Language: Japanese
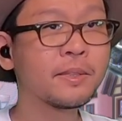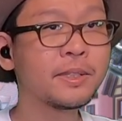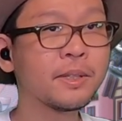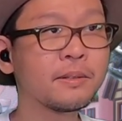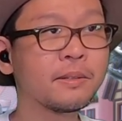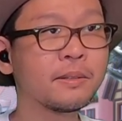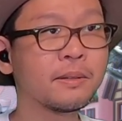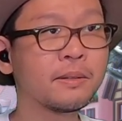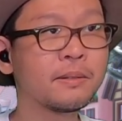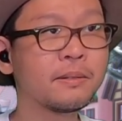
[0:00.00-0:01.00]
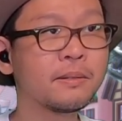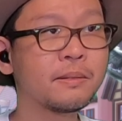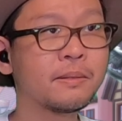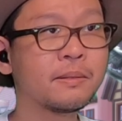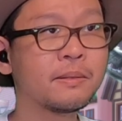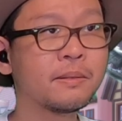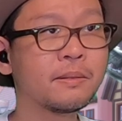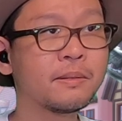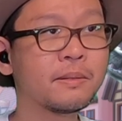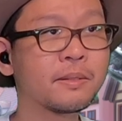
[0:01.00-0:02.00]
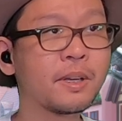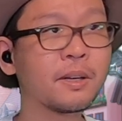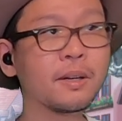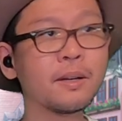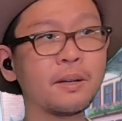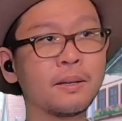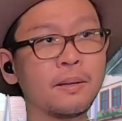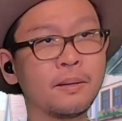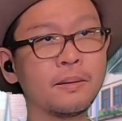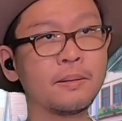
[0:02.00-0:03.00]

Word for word: 何やってんだ決壊か